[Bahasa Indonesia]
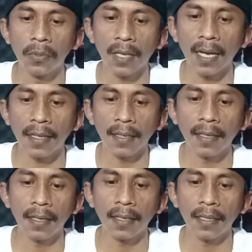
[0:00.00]
buka
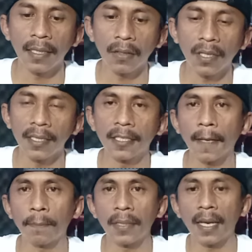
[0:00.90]
reel Iroli
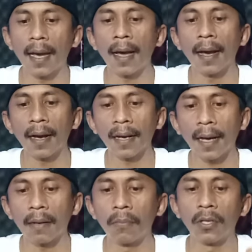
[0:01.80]
sepia
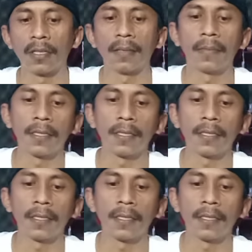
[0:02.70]
karbon.